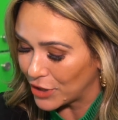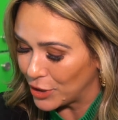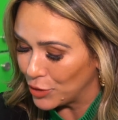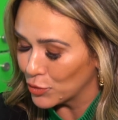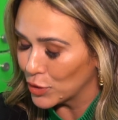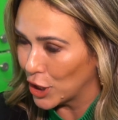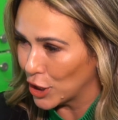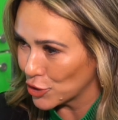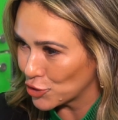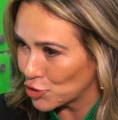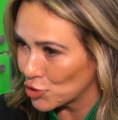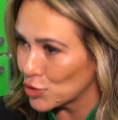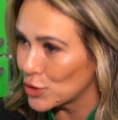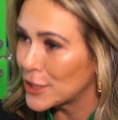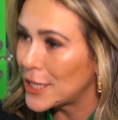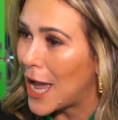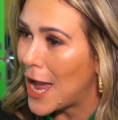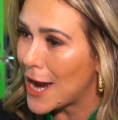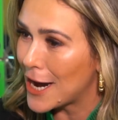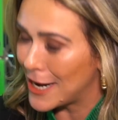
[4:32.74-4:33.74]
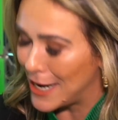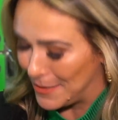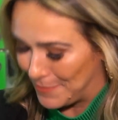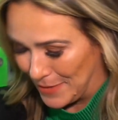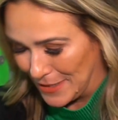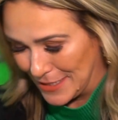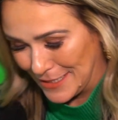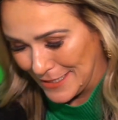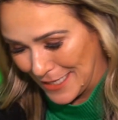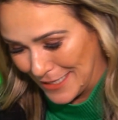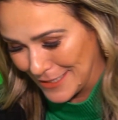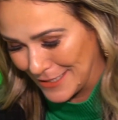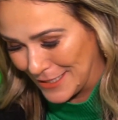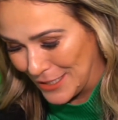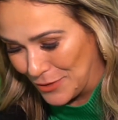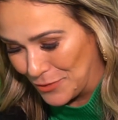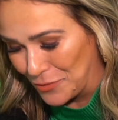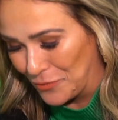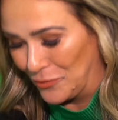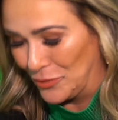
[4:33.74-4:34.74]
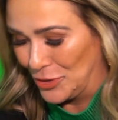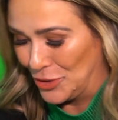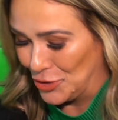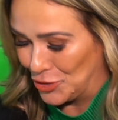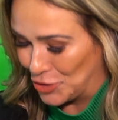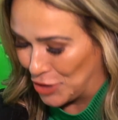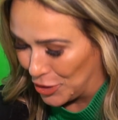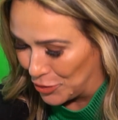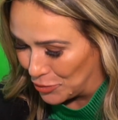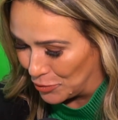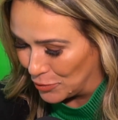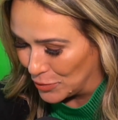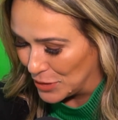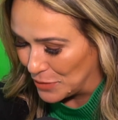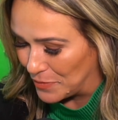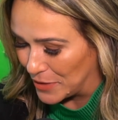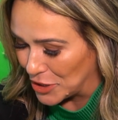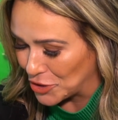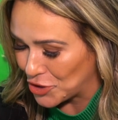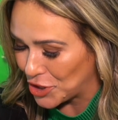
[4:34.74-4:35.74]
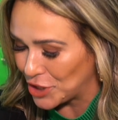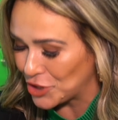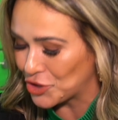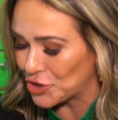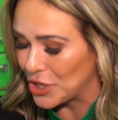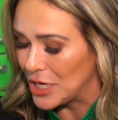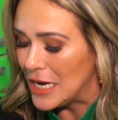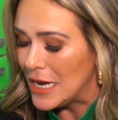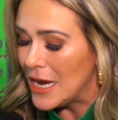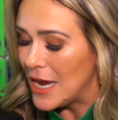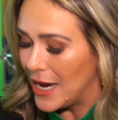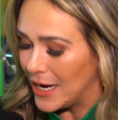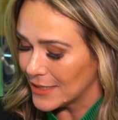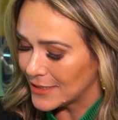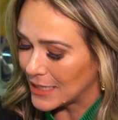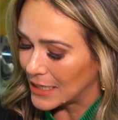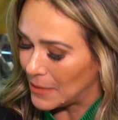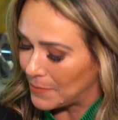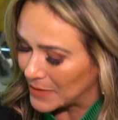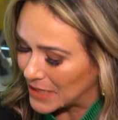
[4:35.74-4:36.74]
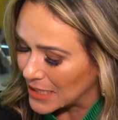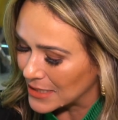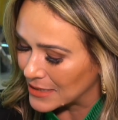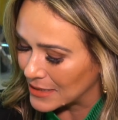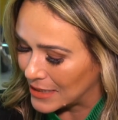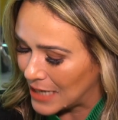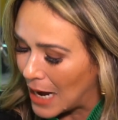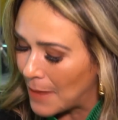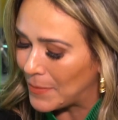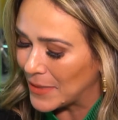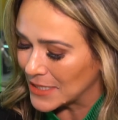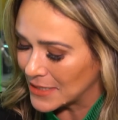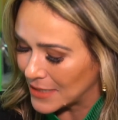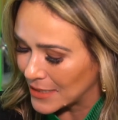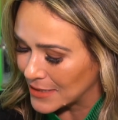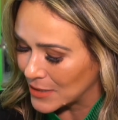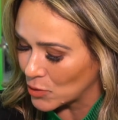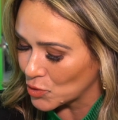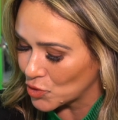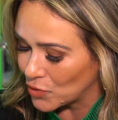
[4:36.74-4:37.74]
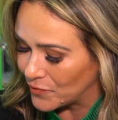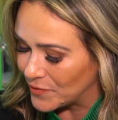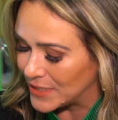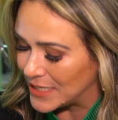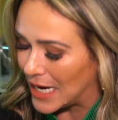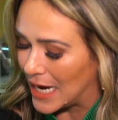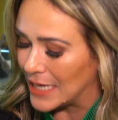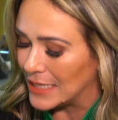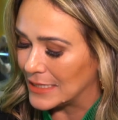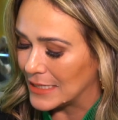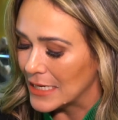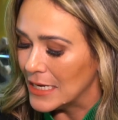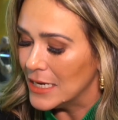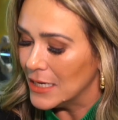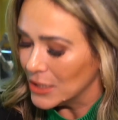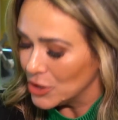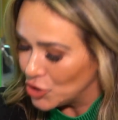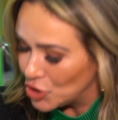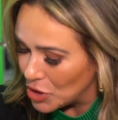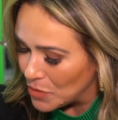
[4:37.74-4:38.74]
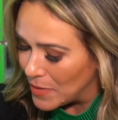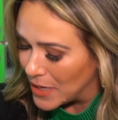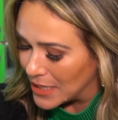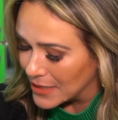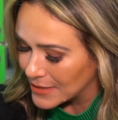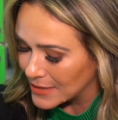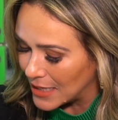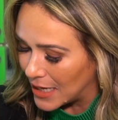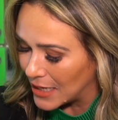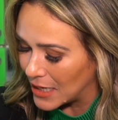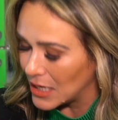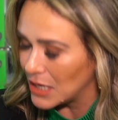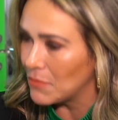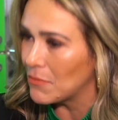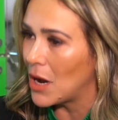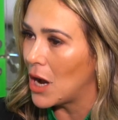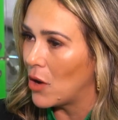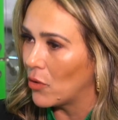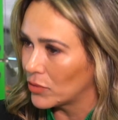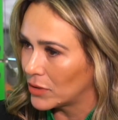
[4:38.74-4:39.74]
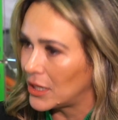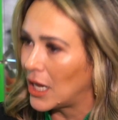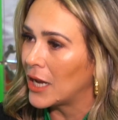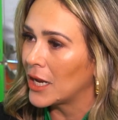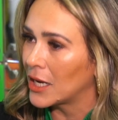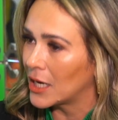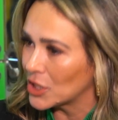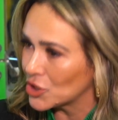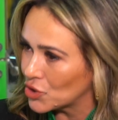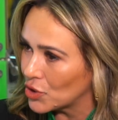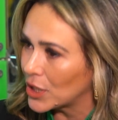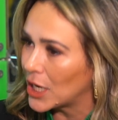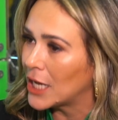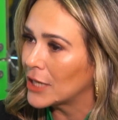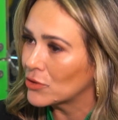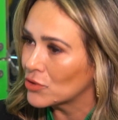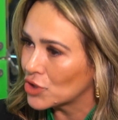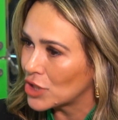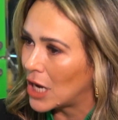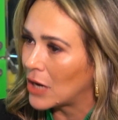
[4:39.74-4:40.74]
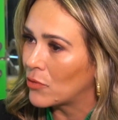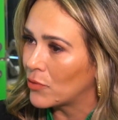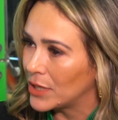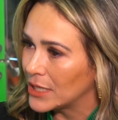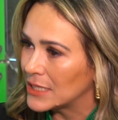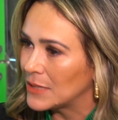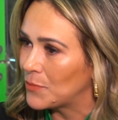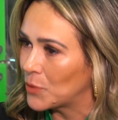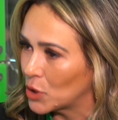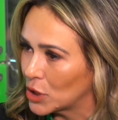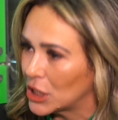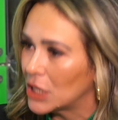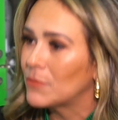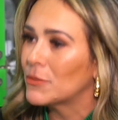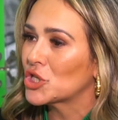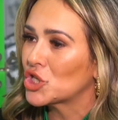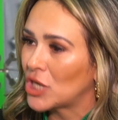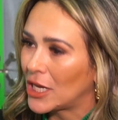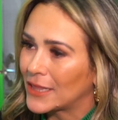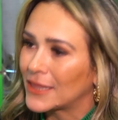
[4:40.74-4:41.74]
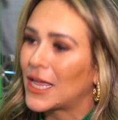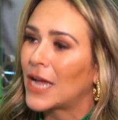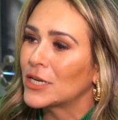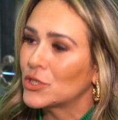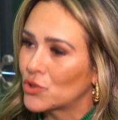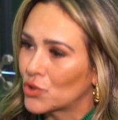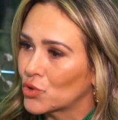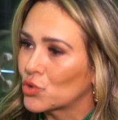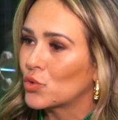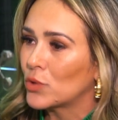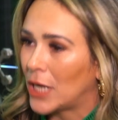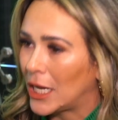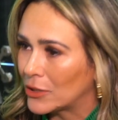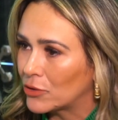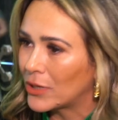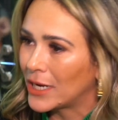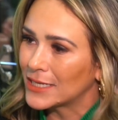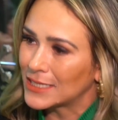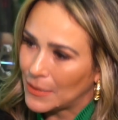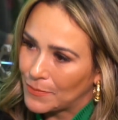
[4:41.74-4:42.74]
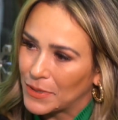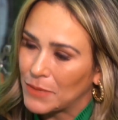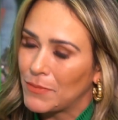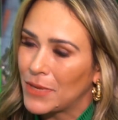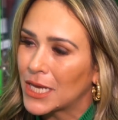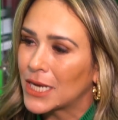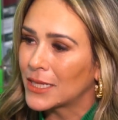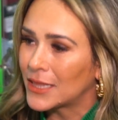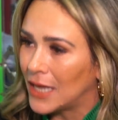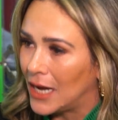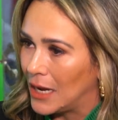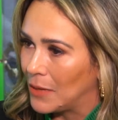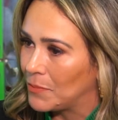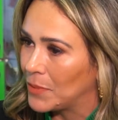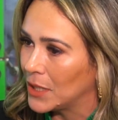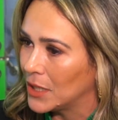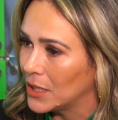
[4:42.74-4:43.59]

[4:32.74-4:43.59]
aí o gancho da capacitação que você já trouxe para a gente, essa capacitação de oficiais de bem-estar animal está relacionado já com esse programa? Já está estruturado nessa primeira etapa?